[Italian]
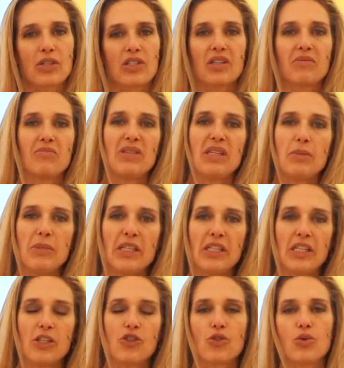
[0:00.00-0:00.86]
questo
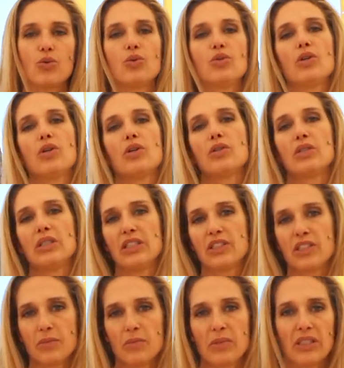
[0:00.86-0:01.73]
mimi digiuno,
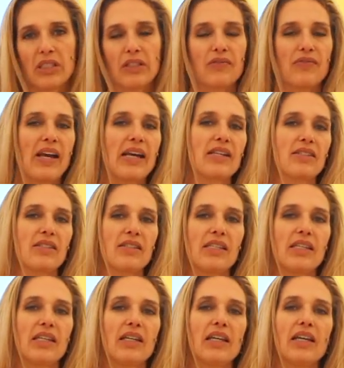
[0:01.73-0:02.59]
intermittent
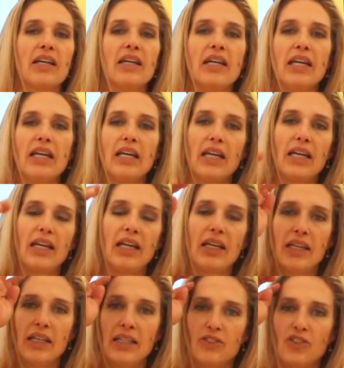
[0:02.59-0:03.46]
fasting, eh,
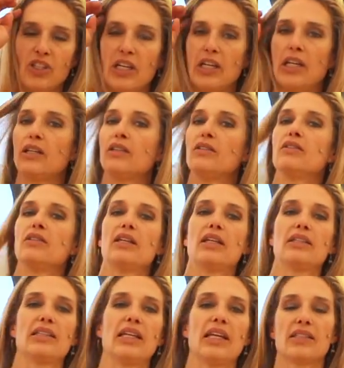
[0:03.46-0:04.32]
c'è cioè
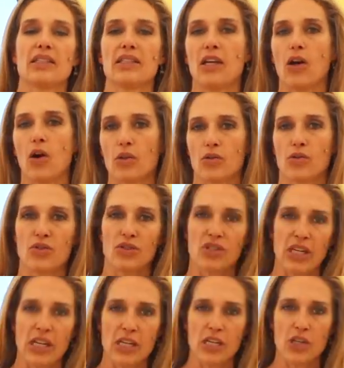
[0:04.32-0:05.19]
la dieta delle
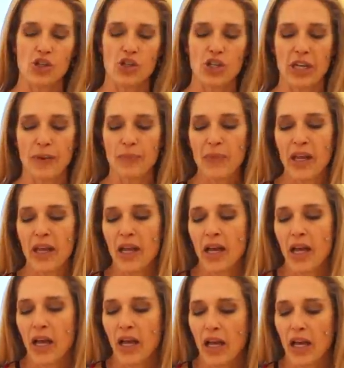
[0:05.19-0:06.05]
8-16, um,
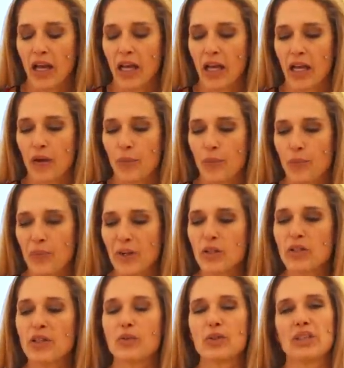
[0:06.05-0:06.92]
ehm,
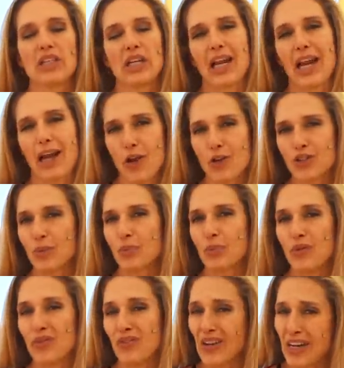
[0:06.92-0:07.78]
però devo dire la cosa
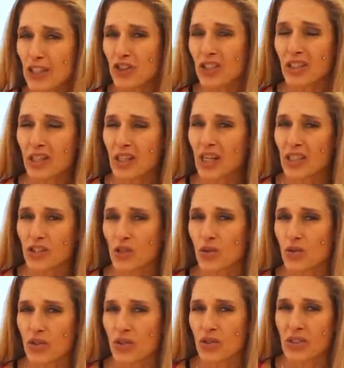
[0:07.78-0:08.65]
più facile da
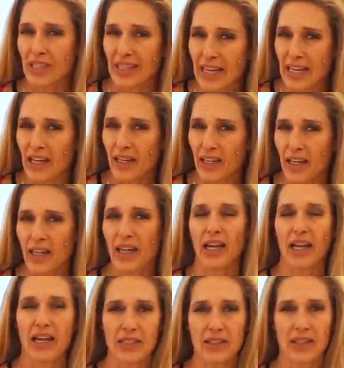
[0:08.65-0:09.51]

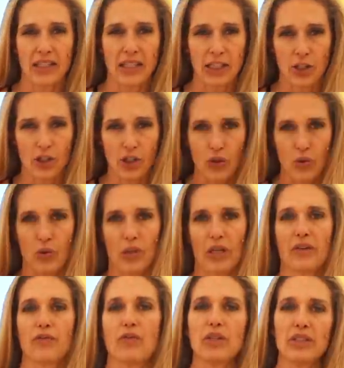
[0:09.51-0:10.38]
sostenere è 13
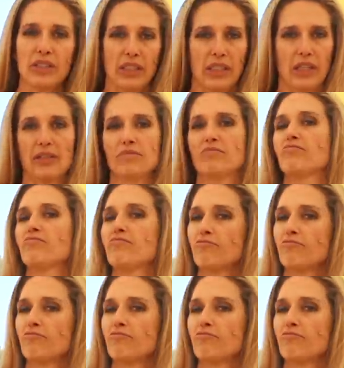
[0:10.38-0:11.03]
ore, vuol dire